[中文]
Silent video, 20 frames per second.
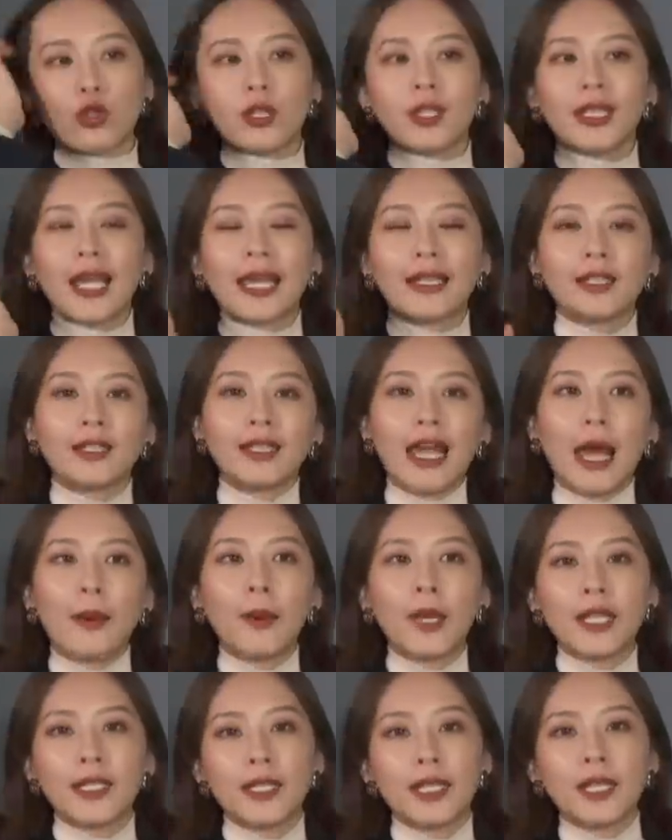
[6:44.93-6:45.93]
觉得它的搭
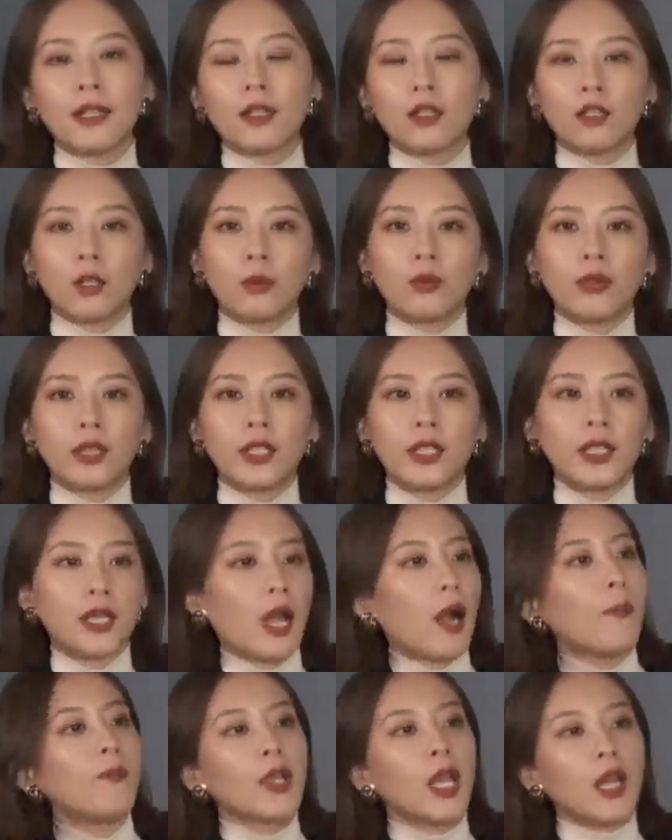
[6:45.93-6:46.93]
配性可能不一样。
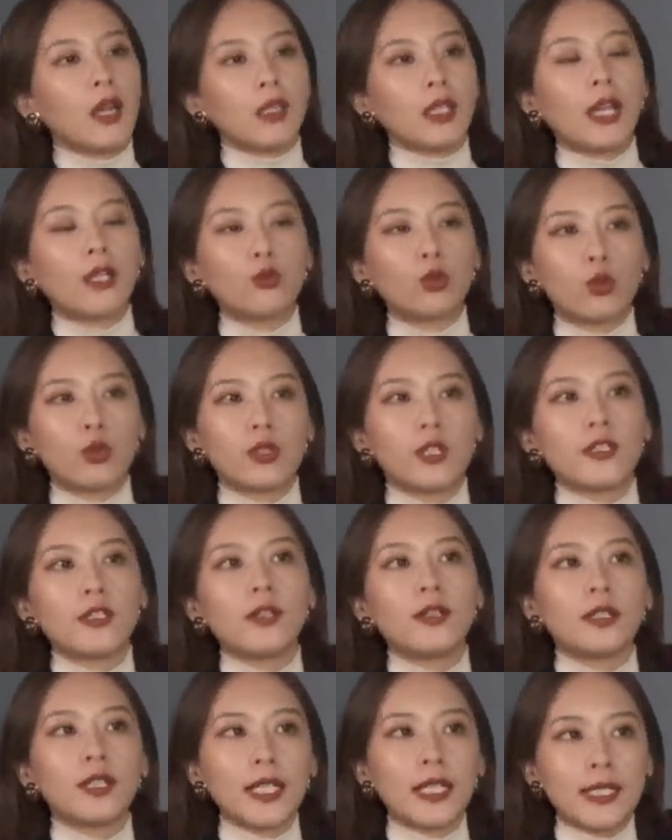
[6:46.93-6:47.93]
那驼
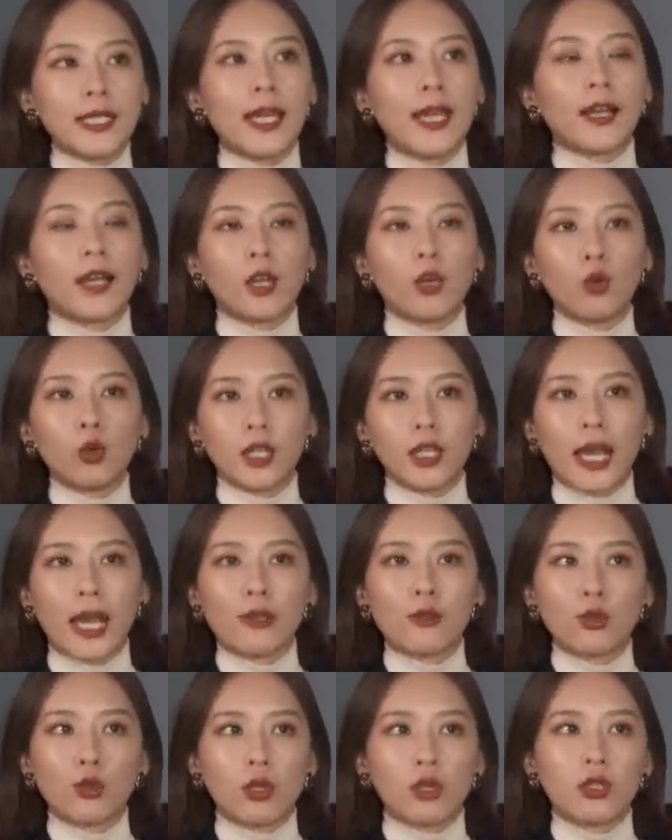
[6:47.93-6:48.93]
色那件给我的
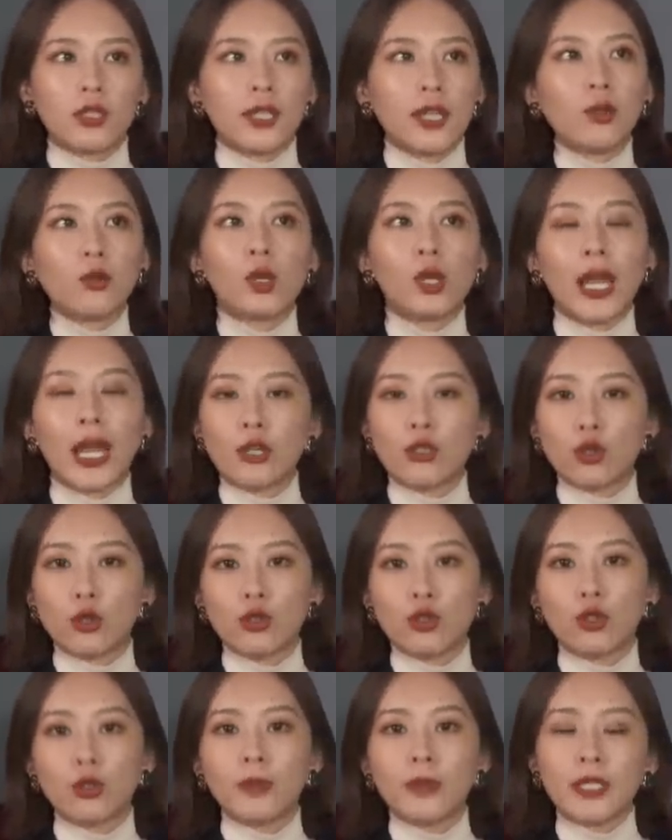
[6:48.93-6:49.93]
感觉相对来
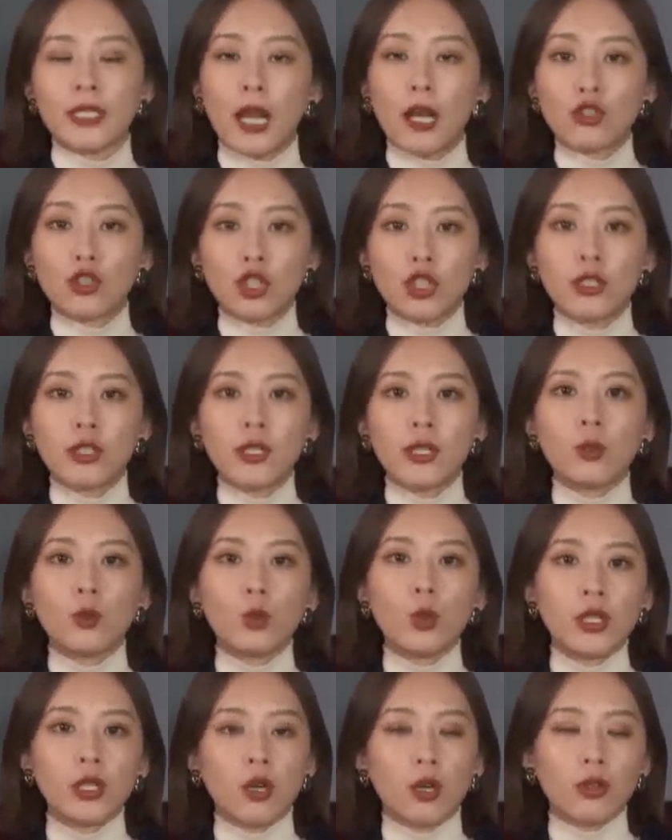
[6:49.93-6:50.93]
说就是比较知性、
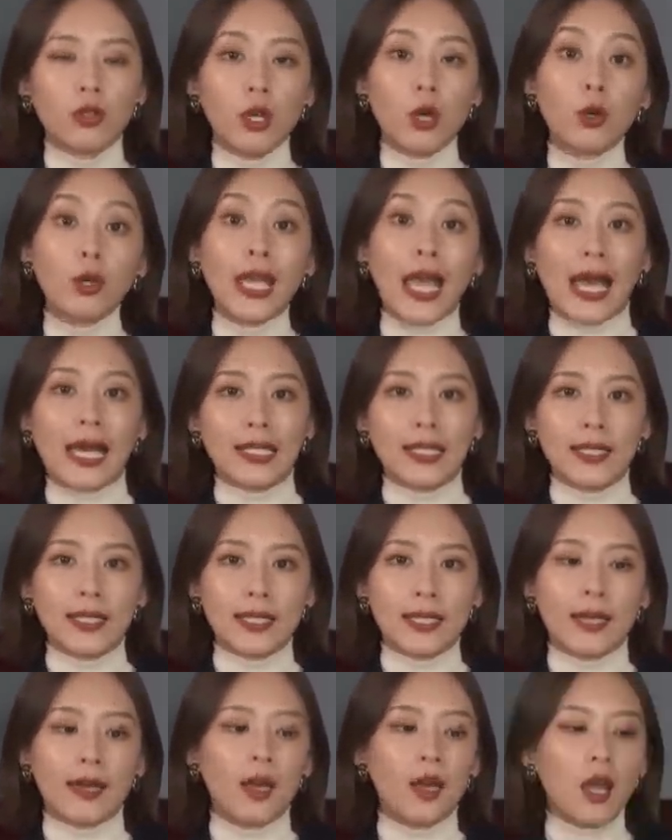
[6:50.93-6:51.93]
温柔、优雅一
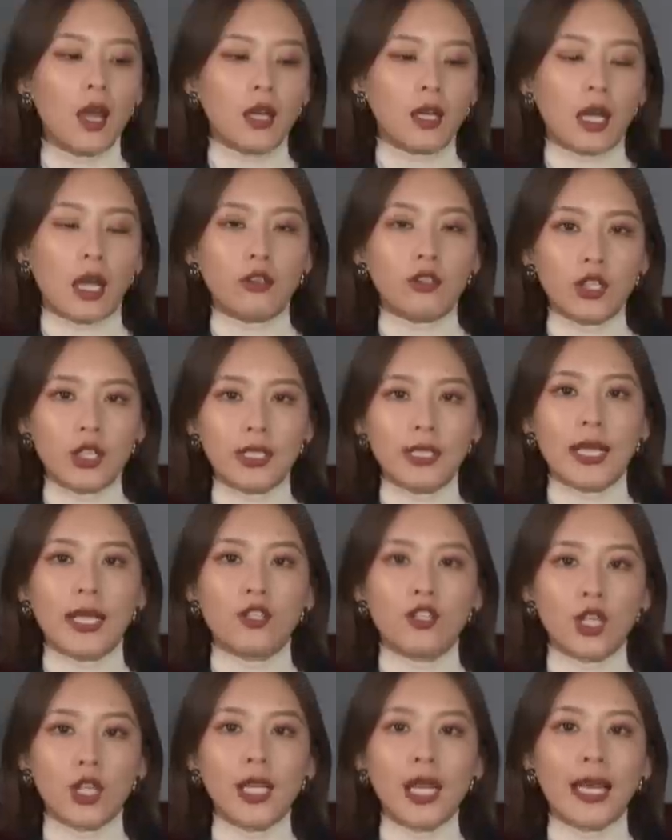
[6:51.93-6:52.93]
些。然后这
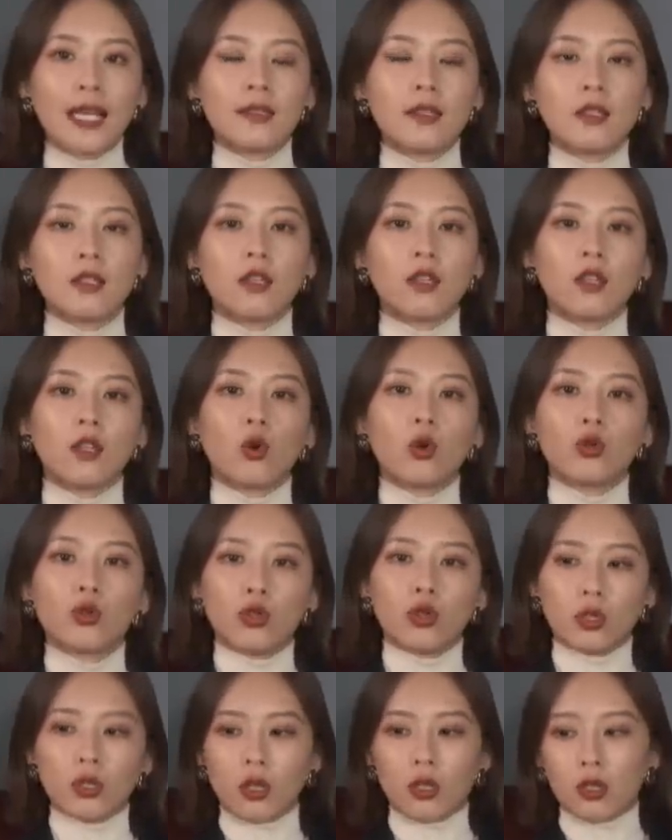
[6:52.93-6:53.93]
件深蓝色呢，我
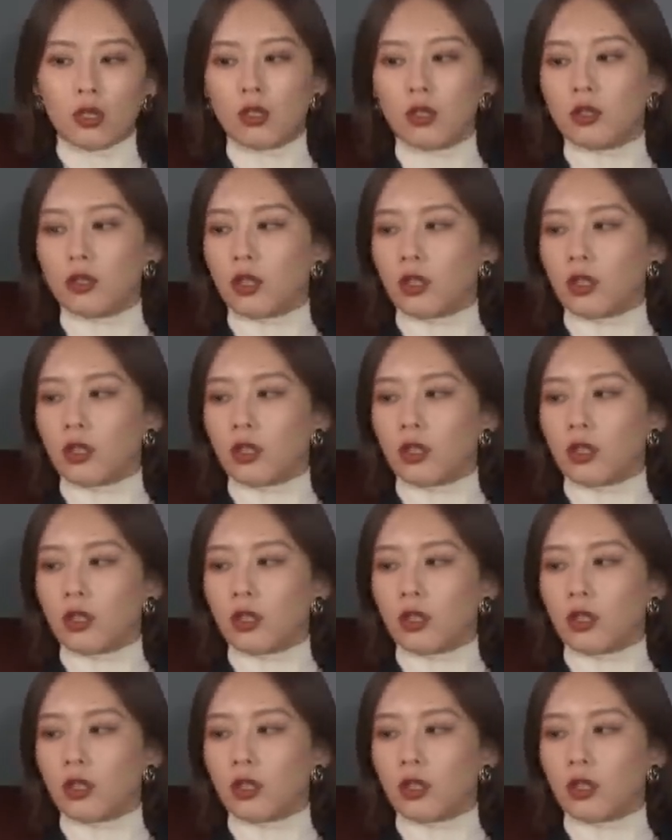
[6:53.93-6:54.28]
觉得可